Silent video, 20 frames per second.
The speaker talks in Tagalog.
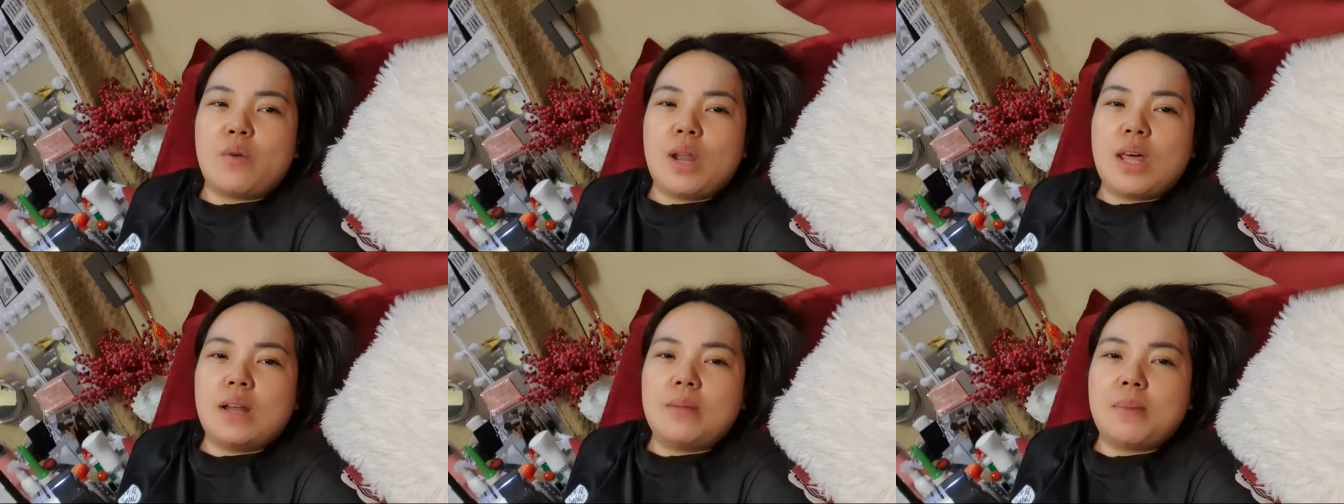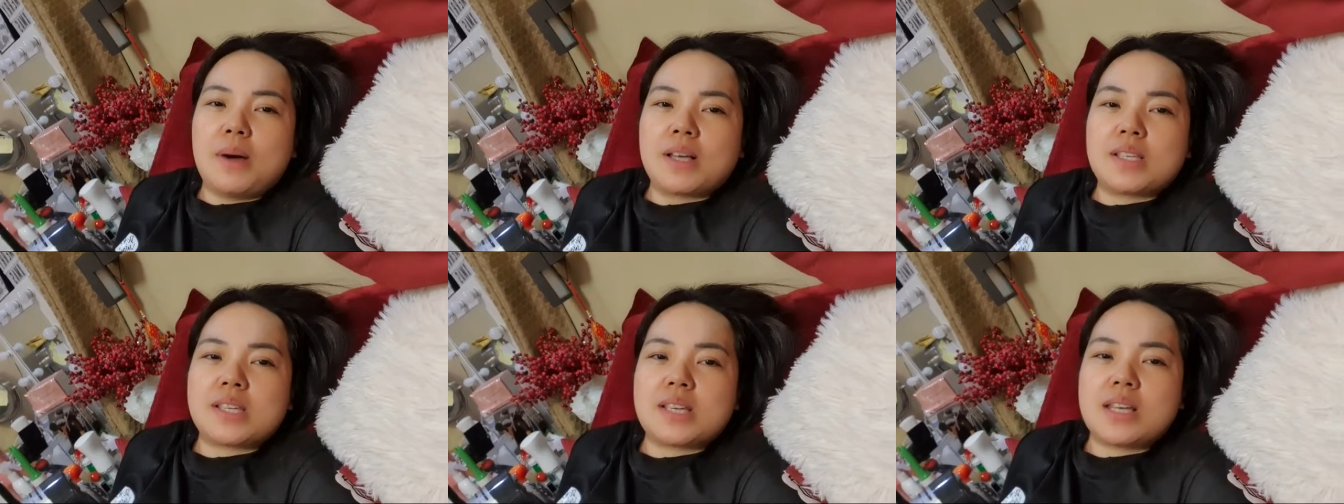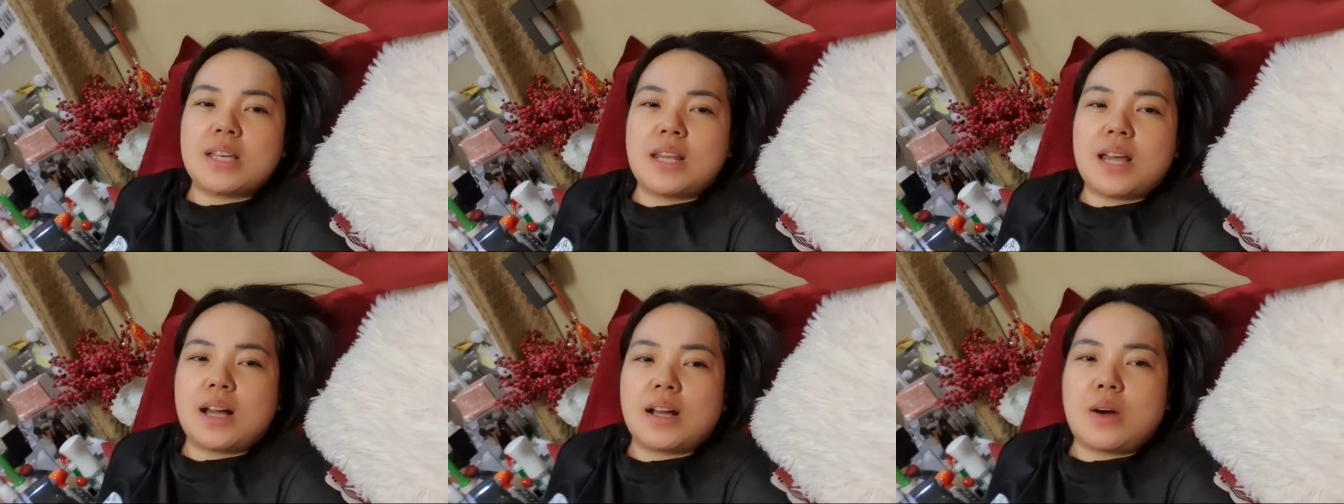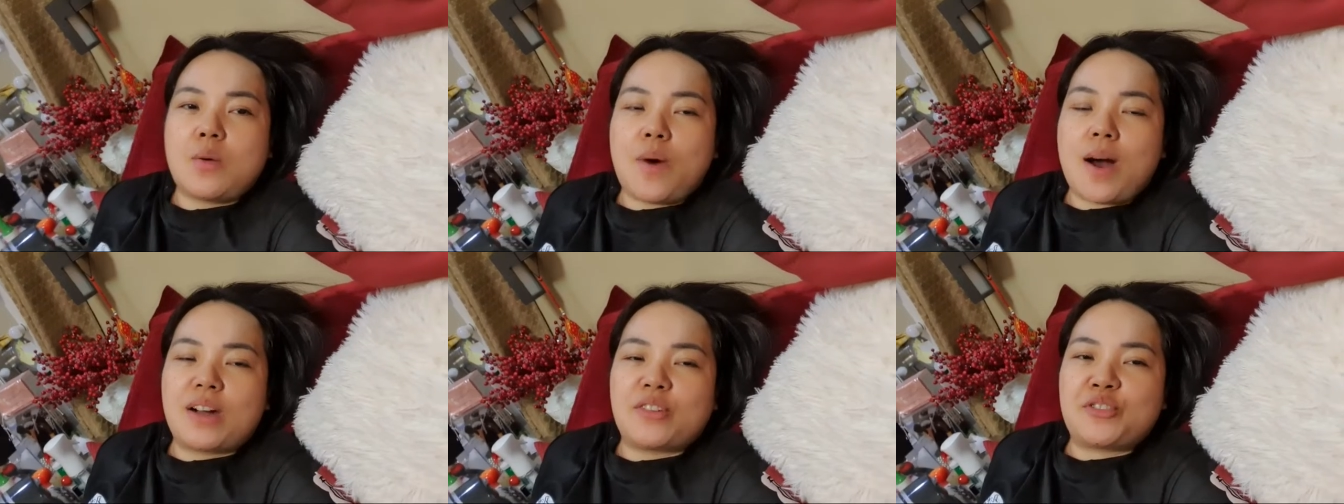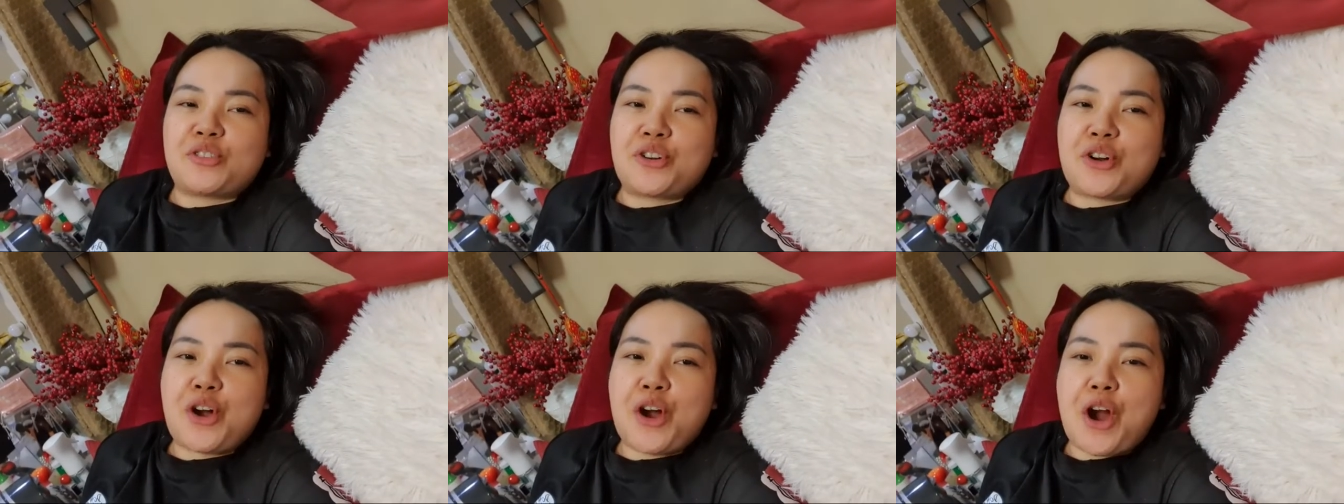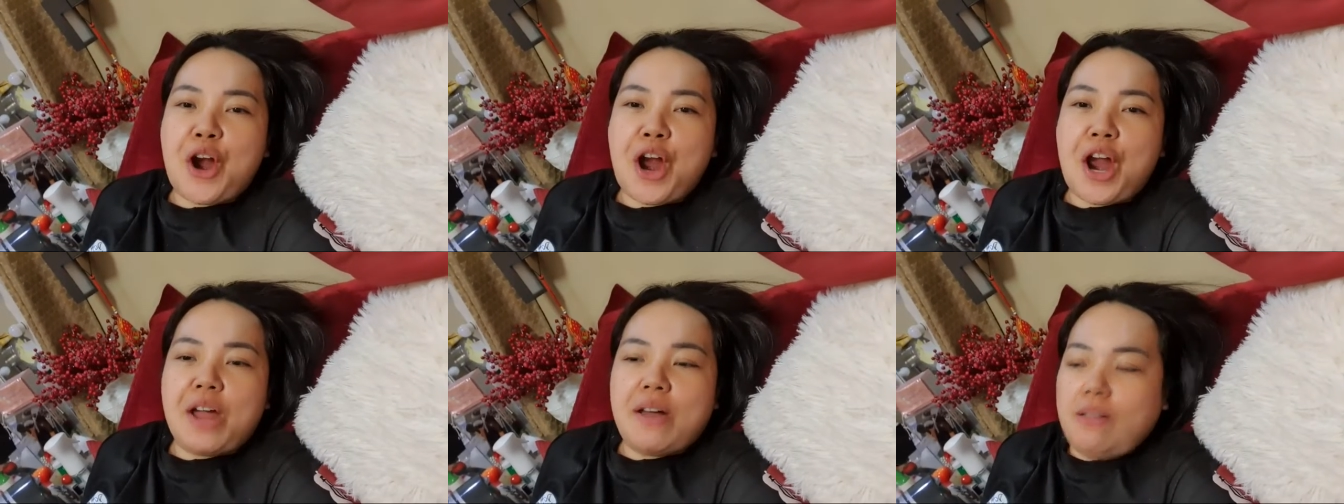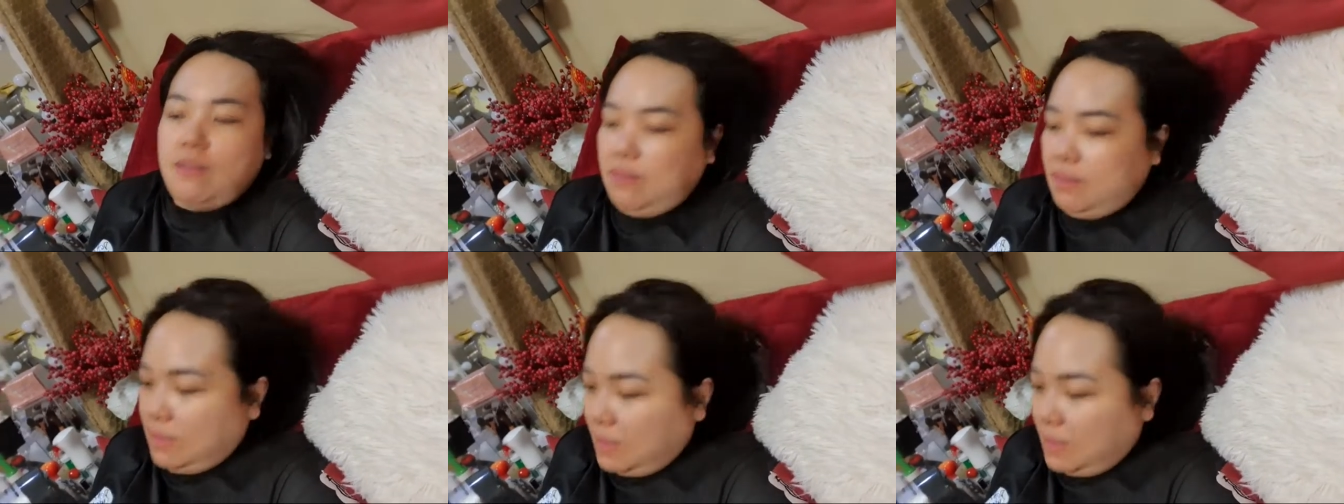Wala naman kasing ginagawa. Girl!